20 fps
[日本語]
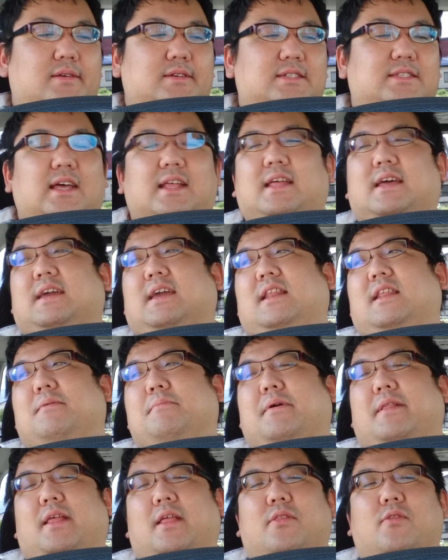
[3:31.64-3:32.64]
いただけれ
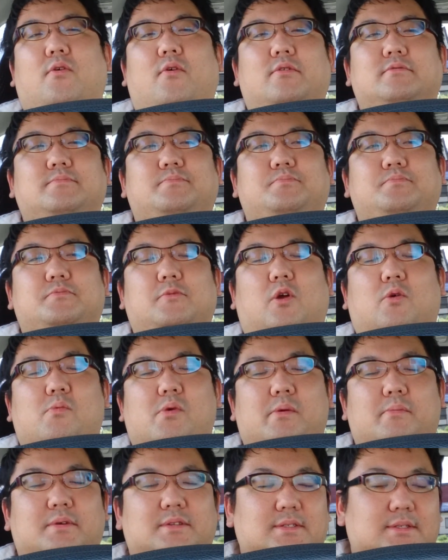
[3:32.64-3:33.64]
ばなと
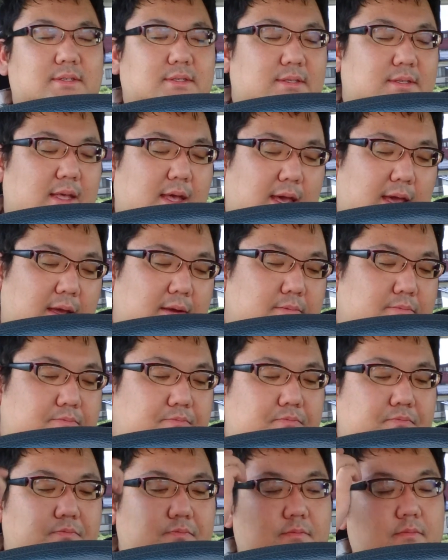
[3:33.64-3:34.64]
思います。はい。
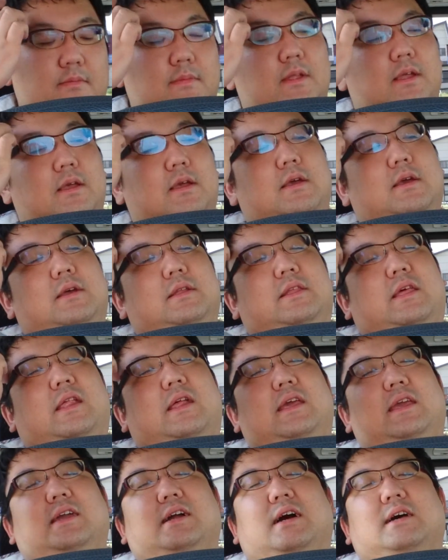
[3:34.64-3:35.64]
た
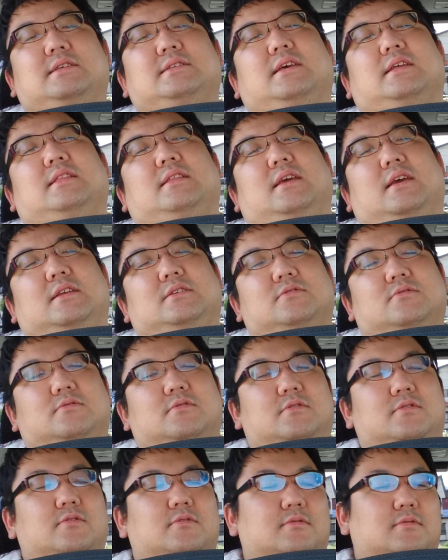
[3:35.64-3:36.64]
だいかんせんね、ちょっ
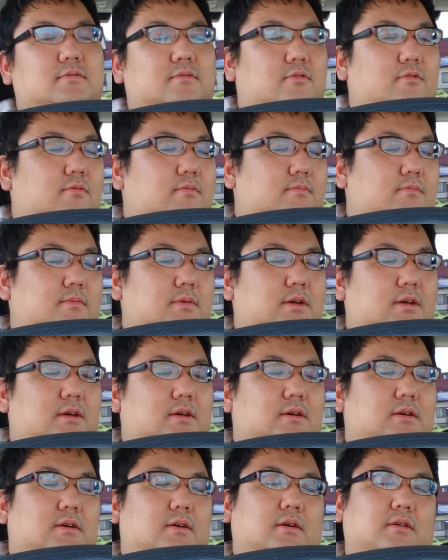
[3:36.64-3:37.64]
と今日
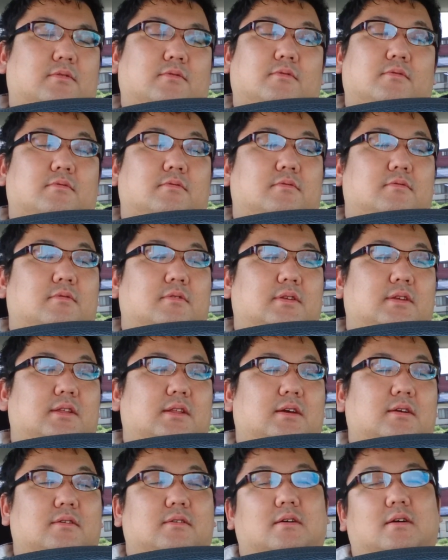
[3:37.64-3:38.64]
まああの本当に
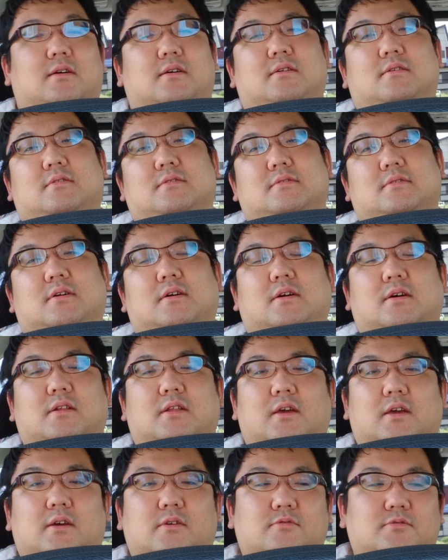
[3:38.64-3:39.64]
なんかなんか
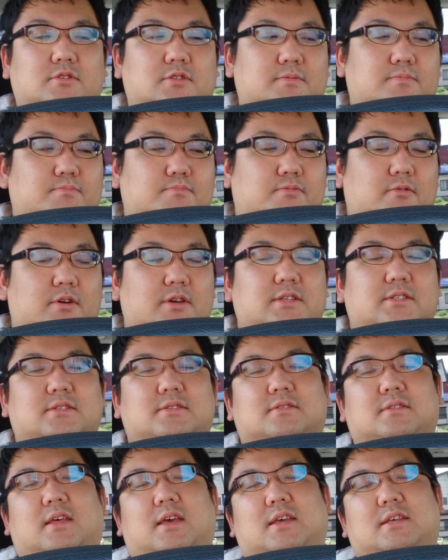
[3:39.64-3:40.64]
ね鬱っぽいっ
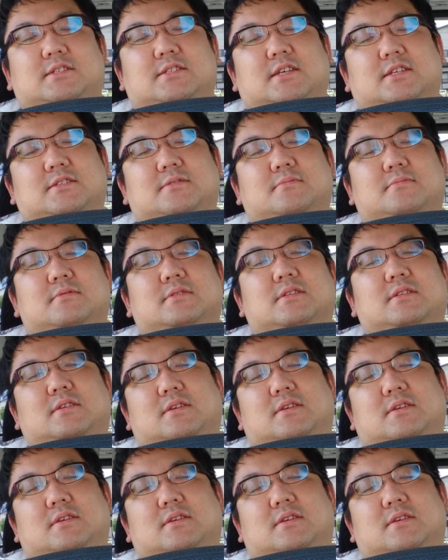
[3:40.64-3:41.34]
すね、久しぶり